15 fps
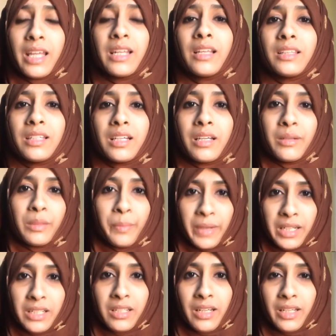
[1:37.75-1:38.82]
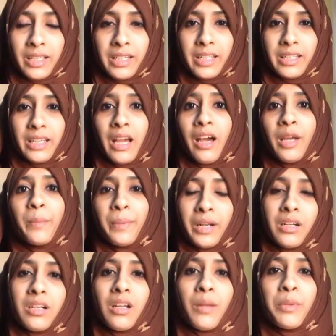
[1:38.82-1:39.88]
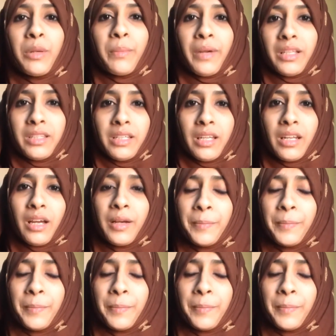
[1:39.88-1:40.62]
என்னத்துக்கு இது பண்ணுறாங்க யார் பண்ணுறா அப்படின்னு பார்த்தீங்கன்னா